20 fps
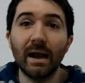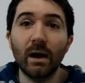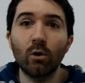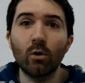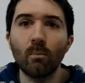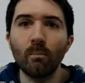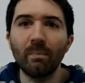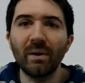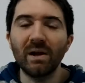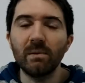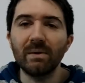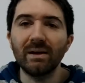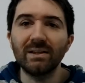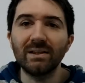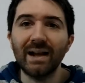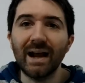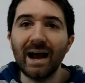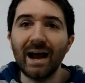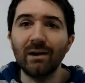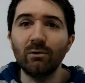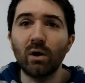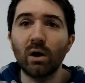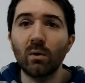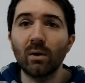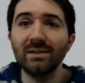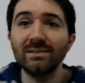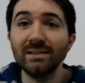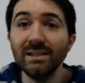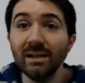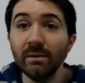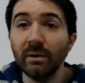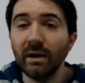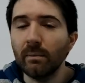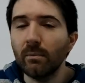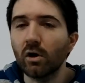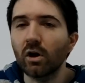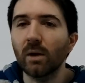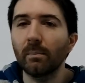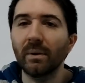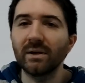algún perimetral o algo así,
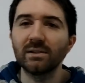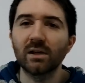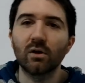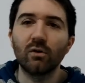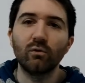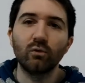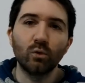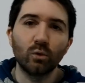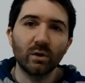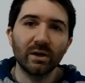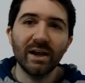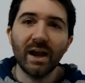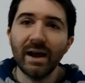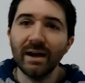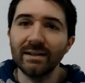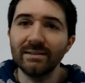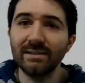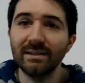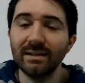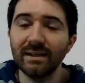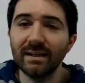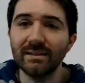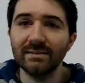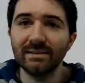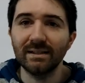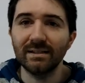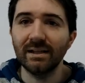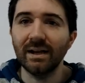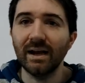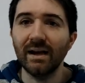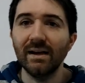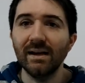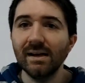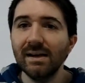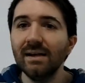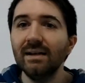veremos qué pasa con Fournier, etcétera, etcétera.